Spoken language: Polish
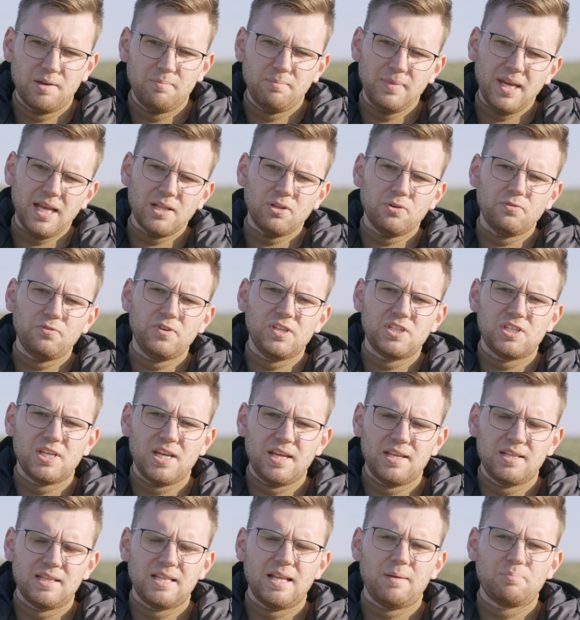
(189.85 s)

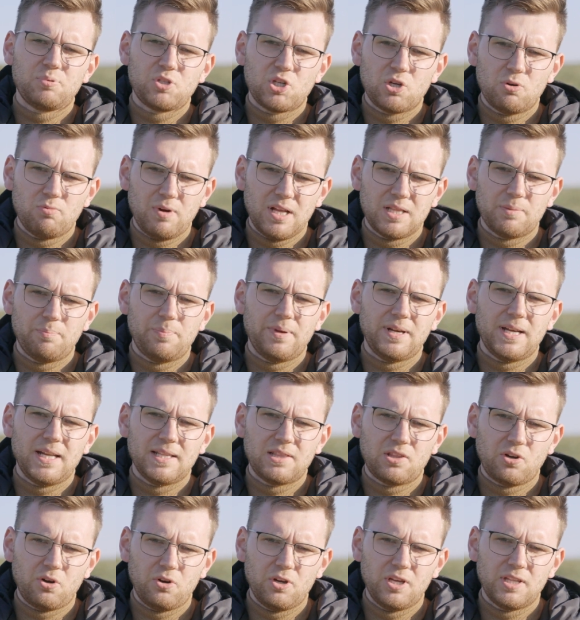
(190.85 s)
mianowicie na przykład
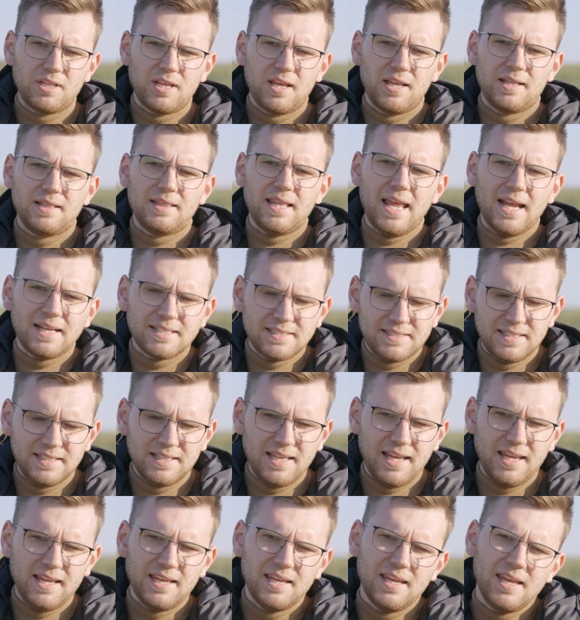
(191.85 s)
pyretroid
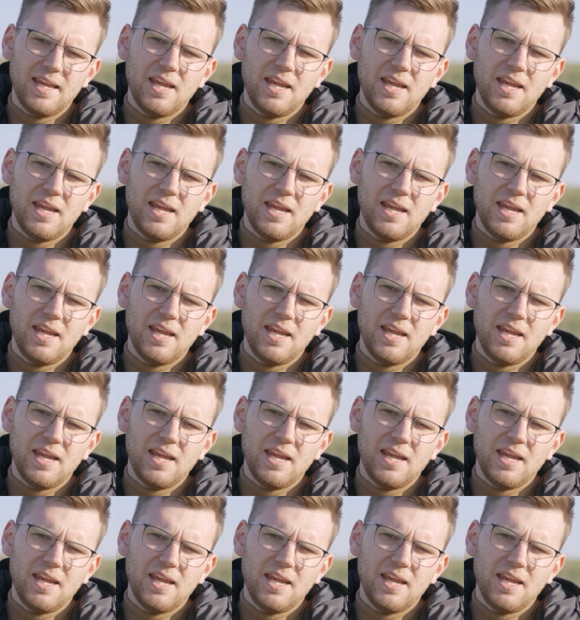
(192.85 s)
Nexide,